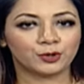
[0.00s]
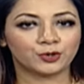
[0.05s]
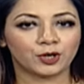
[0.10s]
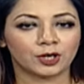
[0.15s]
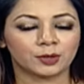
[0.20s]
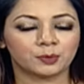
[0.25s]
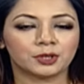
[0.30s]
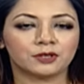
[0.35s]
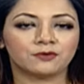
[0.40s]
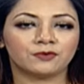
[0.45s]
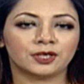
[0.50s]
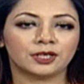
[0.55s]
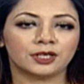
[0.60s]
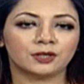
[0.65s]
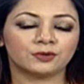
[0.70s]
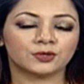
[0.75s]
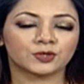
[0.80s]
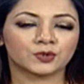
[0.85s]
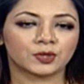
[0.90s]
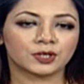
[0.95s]
ডট বিভি
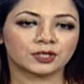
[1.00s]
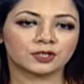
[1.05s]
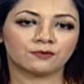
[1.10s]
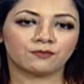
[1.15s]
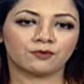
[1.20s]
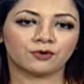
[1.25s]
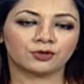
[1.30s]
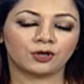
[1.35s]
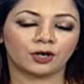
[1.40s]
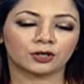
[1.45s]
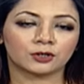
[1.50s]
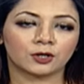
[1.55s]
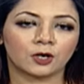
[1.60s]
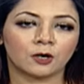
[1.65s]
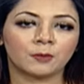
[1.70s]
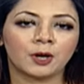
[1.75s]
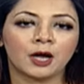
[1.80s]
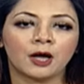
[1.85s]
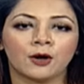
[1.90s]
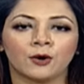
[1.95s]
নিউজ টোয়েন্টি ফোর ডট কম